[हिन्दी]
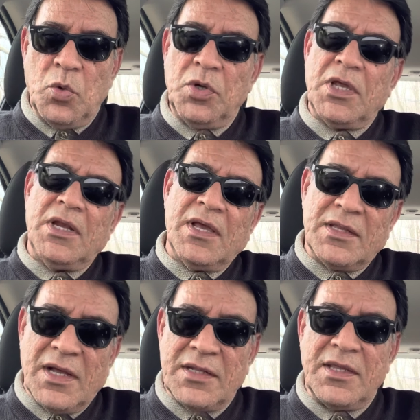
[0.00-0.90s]
उनके लिए
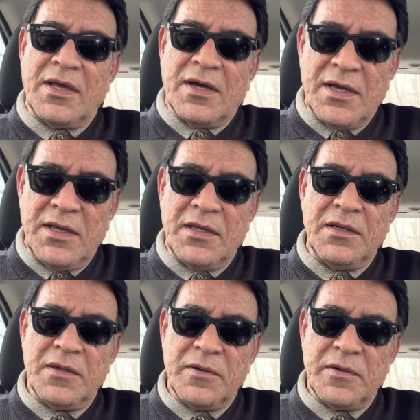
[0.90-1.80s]
अदालतें कहाँ
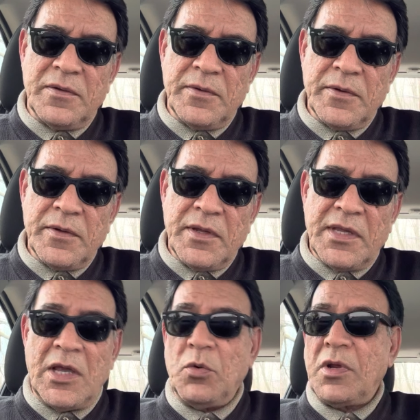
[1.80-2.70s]
हैं
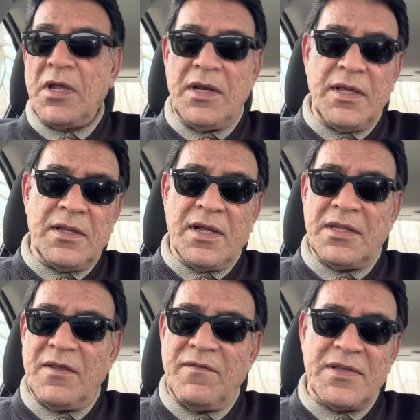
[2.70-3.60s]
क्या उनके लिए
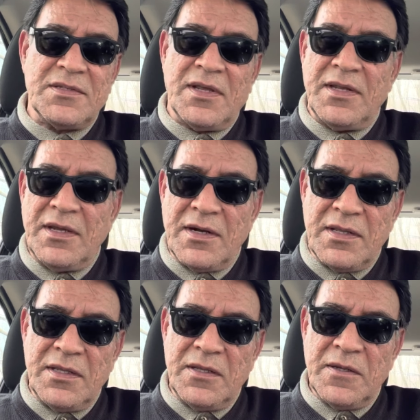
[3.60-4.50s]
अदालतें फैसला नहीं करती